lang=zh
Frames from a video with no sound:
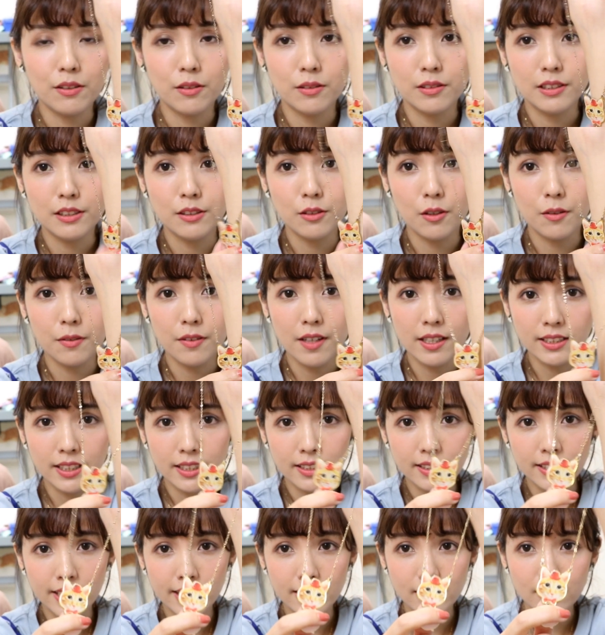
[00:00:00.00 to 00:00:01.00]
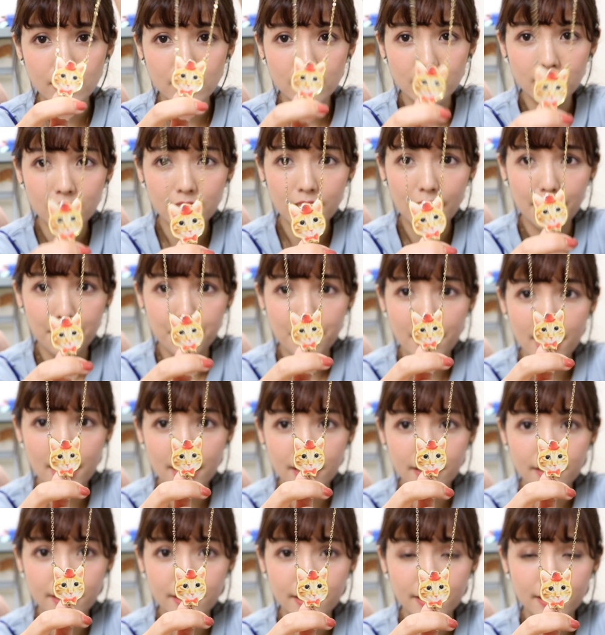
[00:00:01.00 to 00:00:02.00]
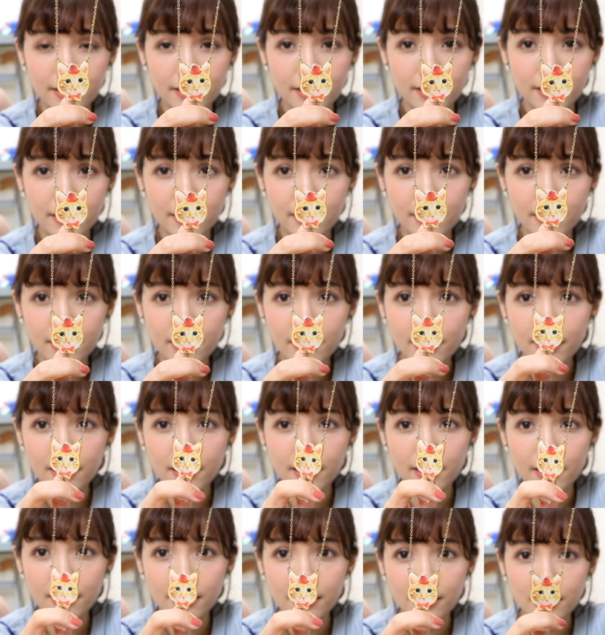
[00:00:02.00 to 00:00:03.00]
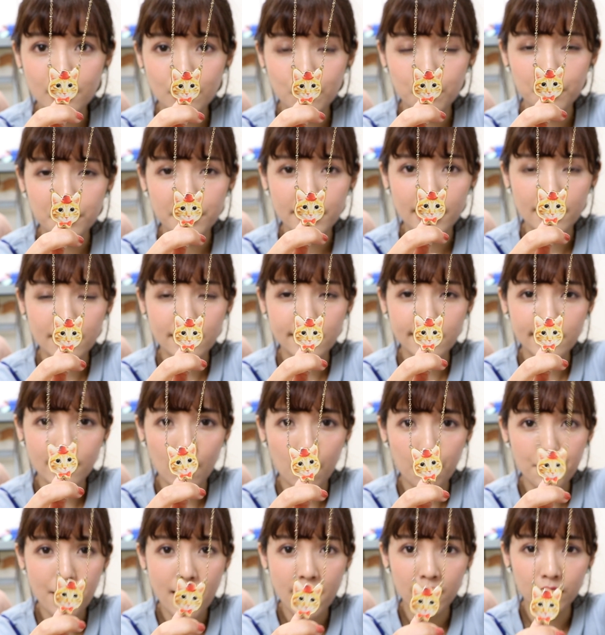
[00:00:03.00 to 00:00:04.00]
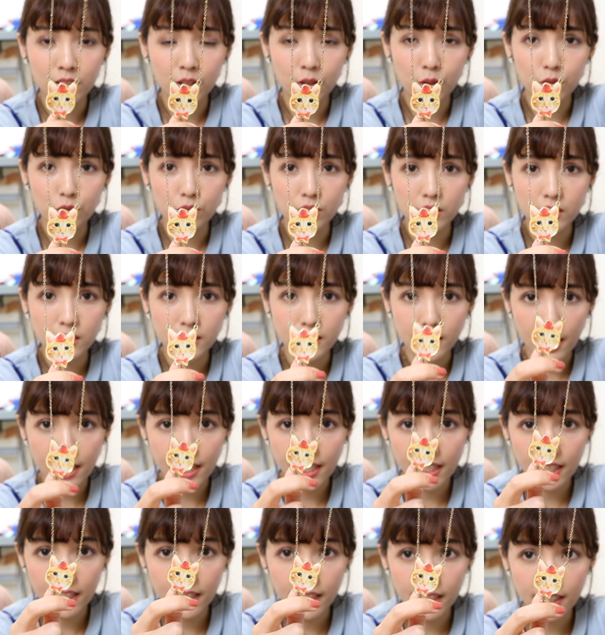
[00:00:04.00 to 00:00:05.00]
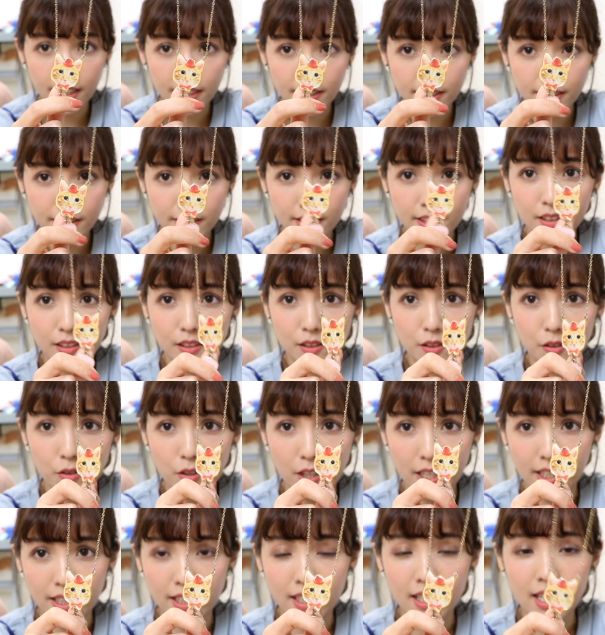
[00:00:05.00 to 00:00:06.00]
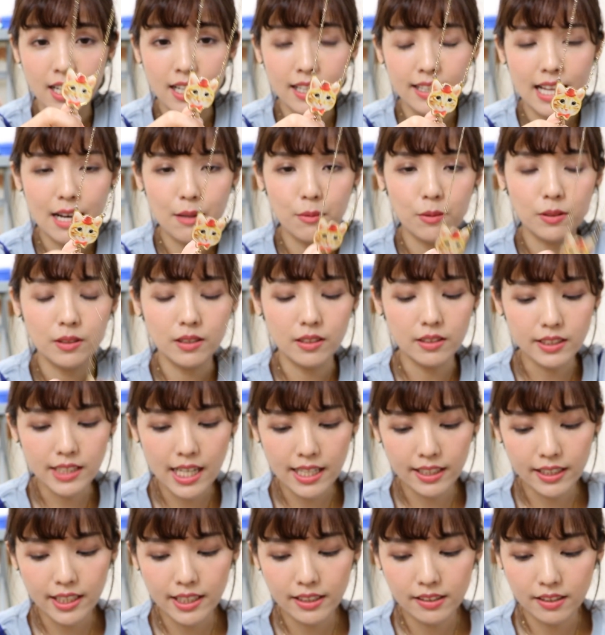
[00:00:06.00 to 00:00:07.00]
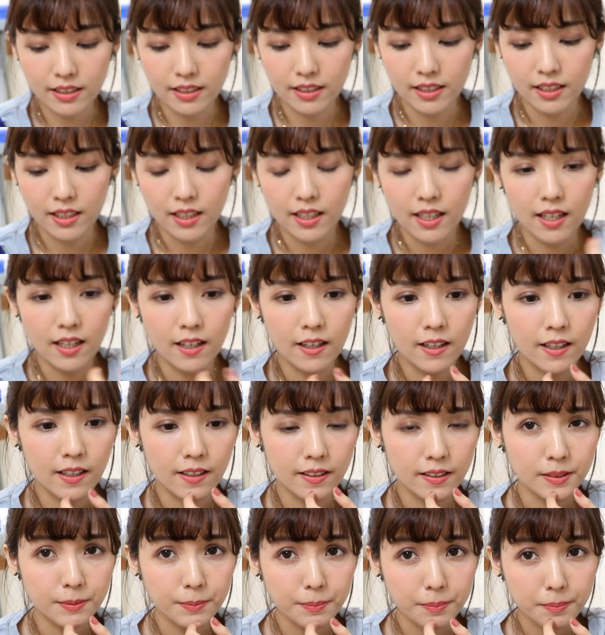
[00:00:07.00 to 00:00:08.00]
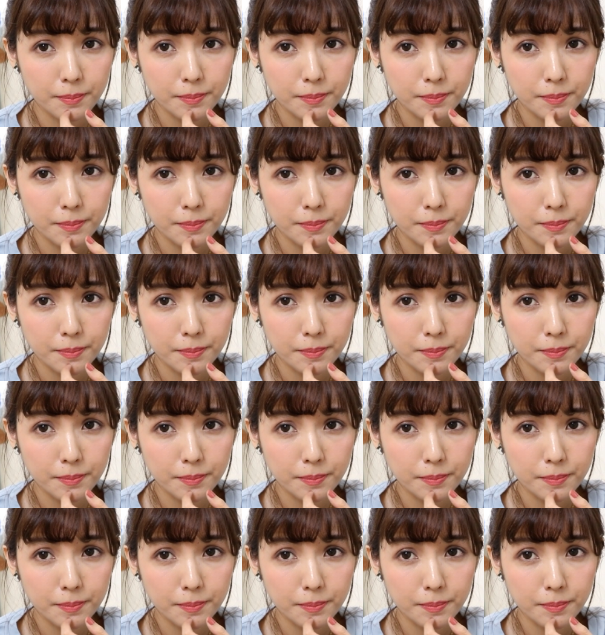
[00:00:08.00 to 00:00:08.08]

有人有发现这一只是谁吗？是我们家的小胖妞去切，对。那我的项链的呃